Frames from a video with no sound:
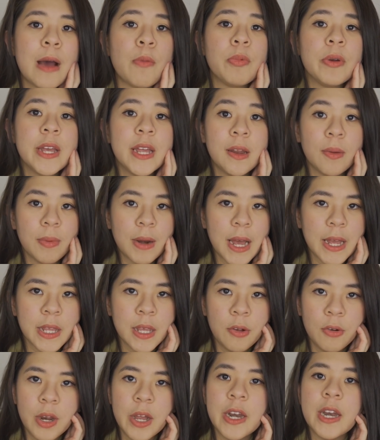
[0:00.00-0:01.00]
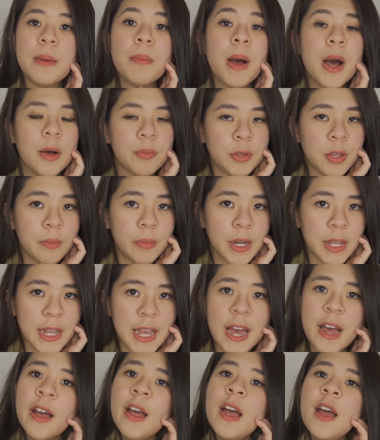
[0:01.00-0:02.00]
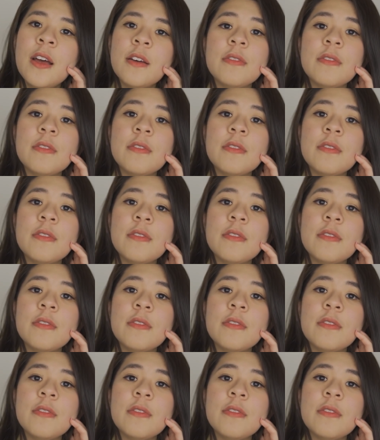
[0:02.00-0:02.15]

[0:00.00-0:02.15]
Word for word: đọc đi đọc lại nhiều lần để mà học cho mình nha